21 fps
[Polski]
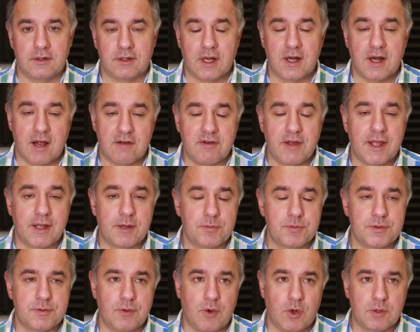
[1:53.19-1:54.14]
ten
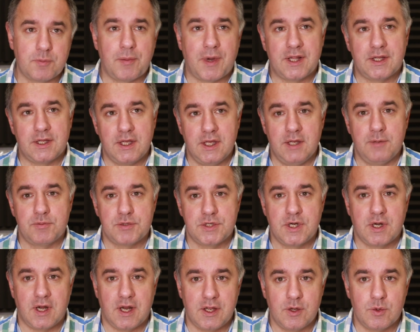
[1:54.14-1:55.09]
kawałek odpadł i
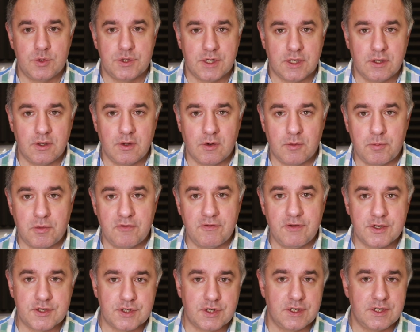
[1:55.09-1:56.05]
przykleił się do
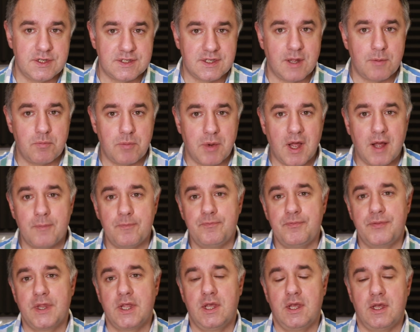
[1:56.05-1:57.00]
powierzchni stempla.